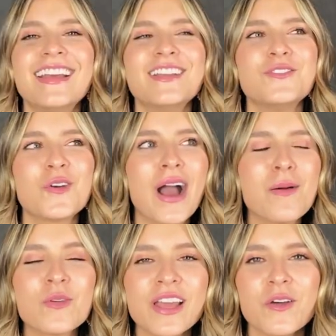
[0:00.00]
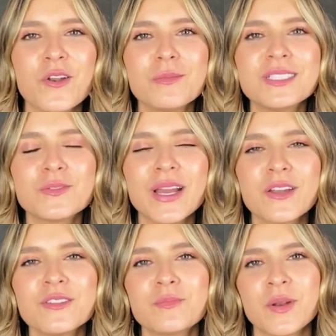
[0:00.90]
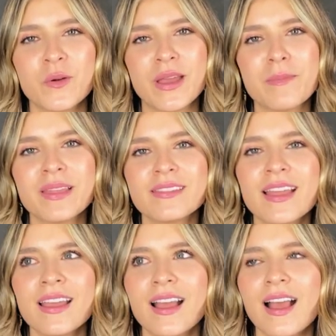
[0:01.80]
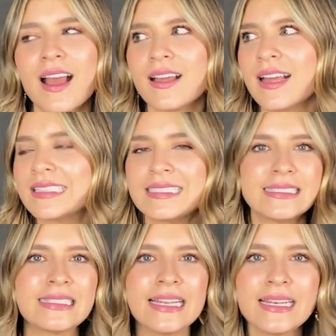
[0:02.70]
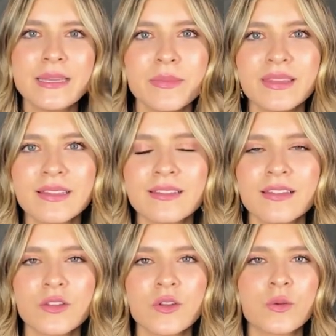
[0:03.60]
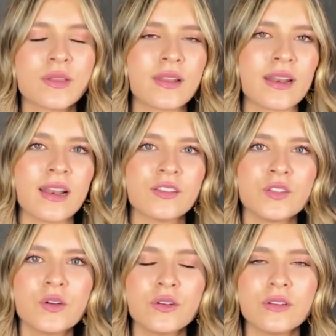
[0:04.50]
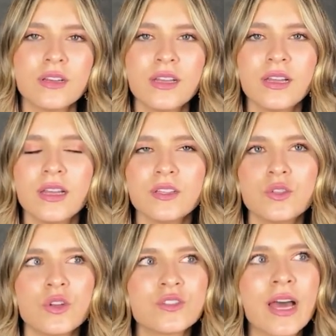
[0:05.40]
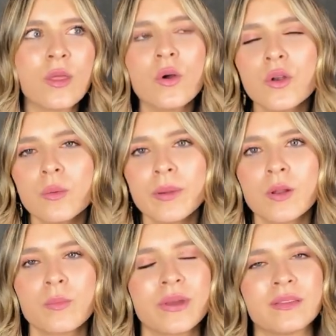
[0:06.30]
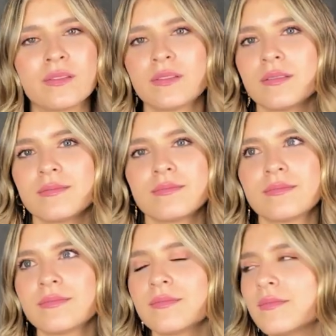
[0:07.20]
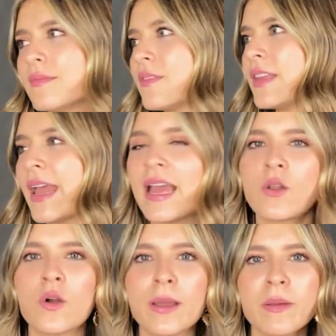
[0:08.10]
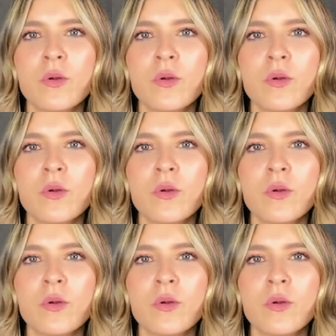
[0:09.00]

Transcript: Yo amo y adoro a mis suegros, pero obviamente existen límites dentro de nuestra relación. Yo los adoro, pero pues si hay algo que me